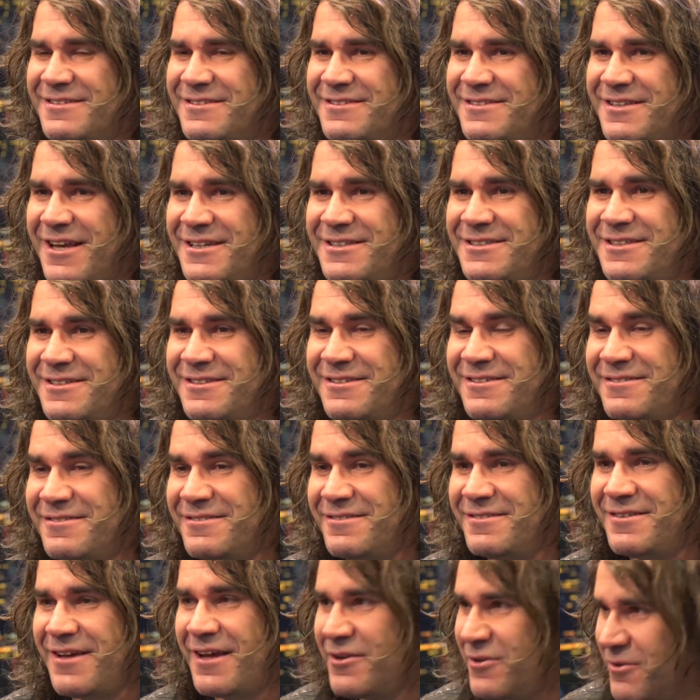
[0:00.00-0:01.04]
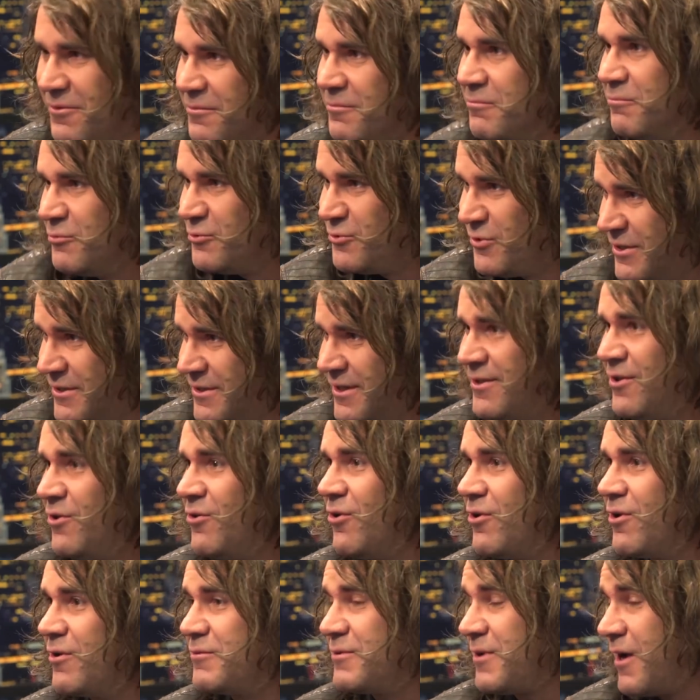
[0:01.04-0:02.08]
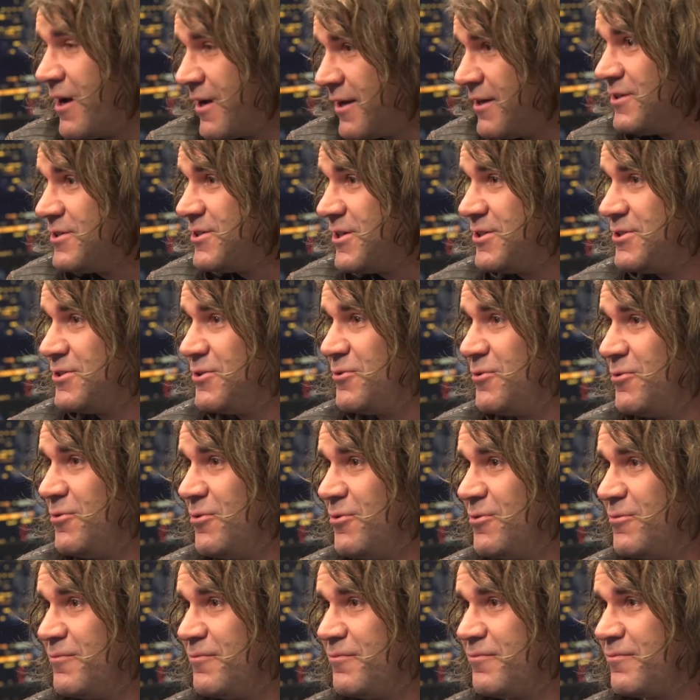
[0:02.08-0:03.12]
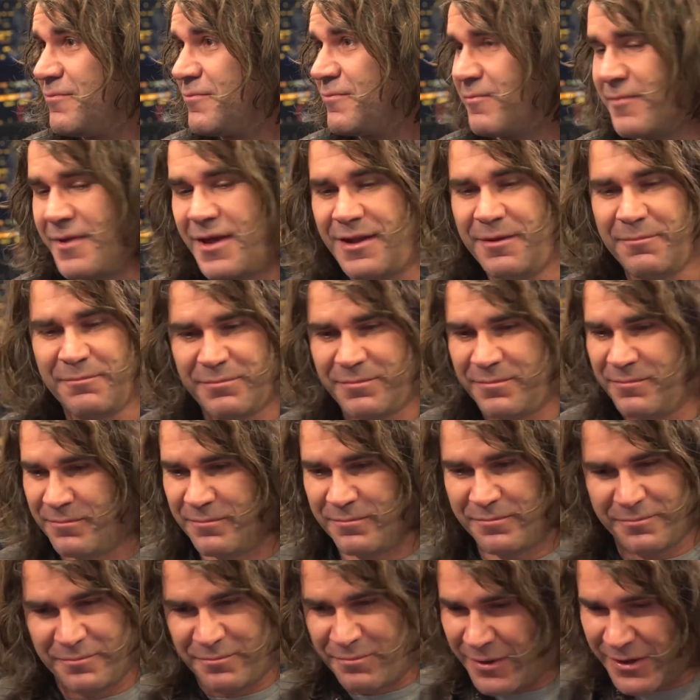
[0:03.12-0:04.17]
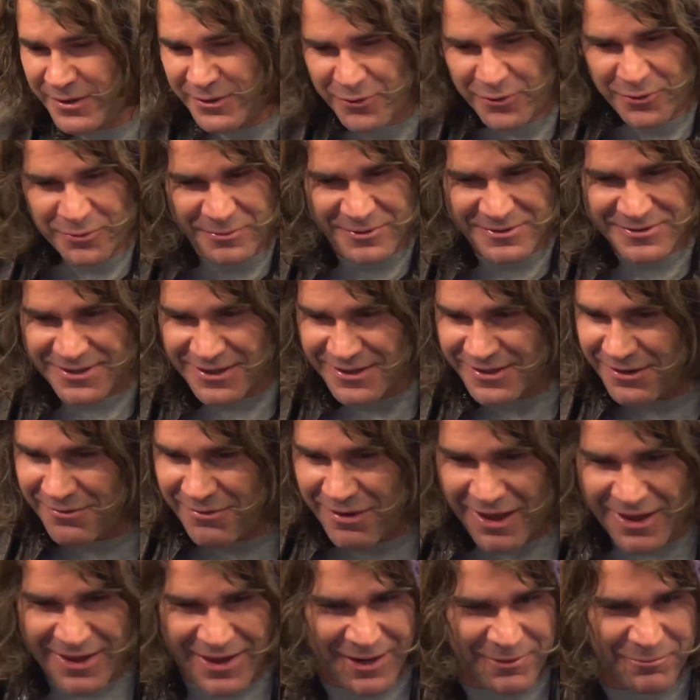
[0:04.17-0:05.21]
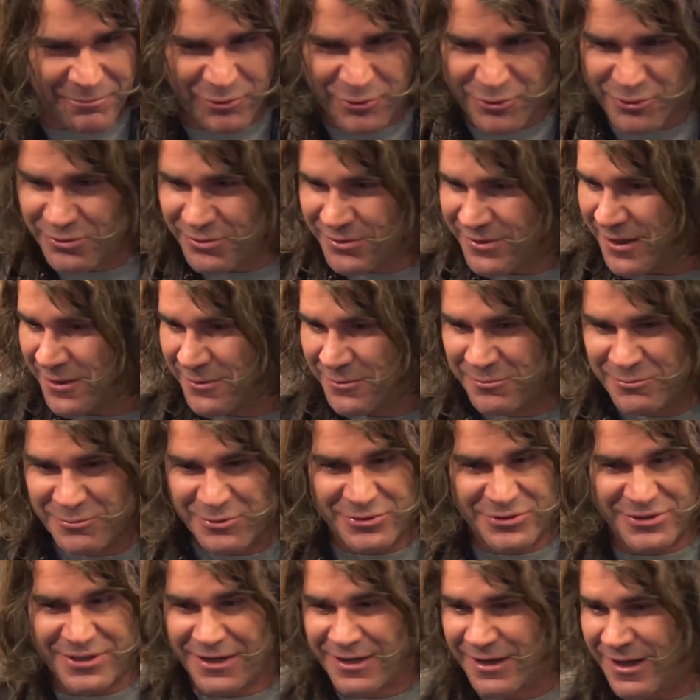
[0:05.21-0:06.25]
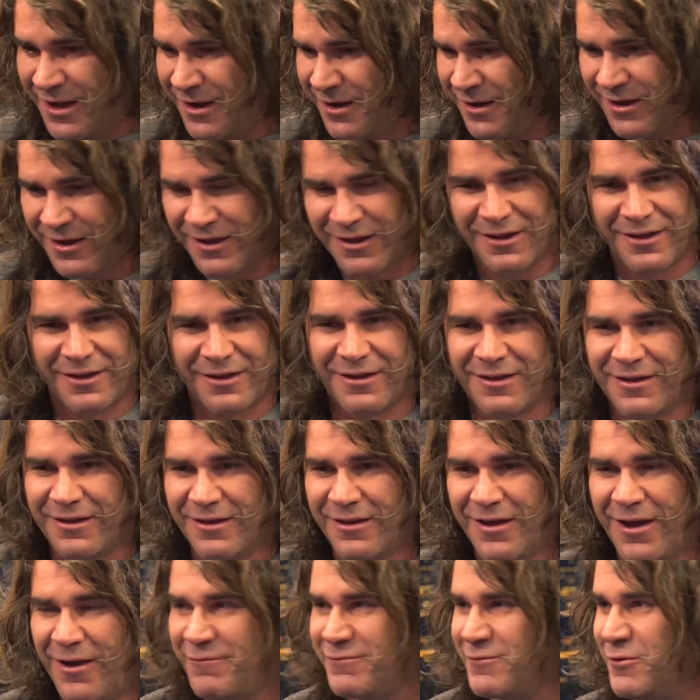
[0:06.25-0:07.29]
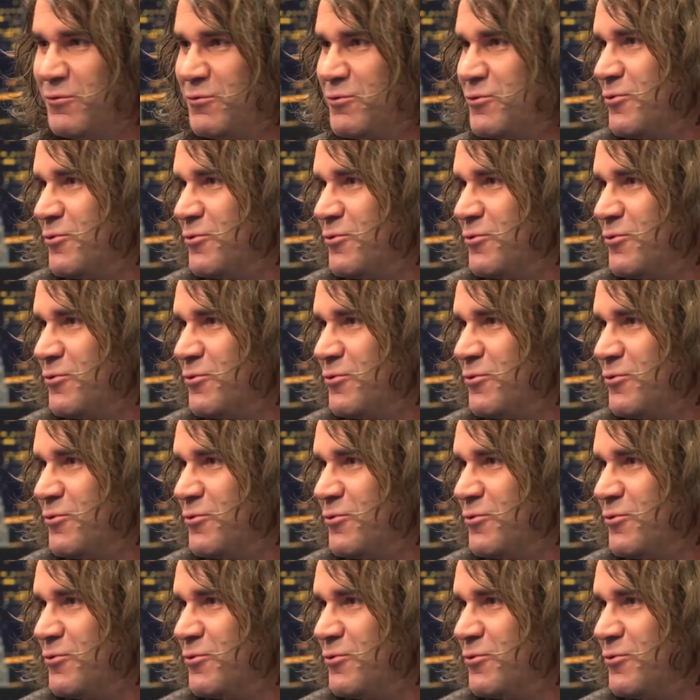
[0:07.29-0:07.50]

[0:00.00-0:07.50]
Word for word: sadece yani müzikte de öyle. Hakikaten şaşırıyorum. Yani bakıyorum Instagram'a yani bütün tanıdığım müzisyenler hafta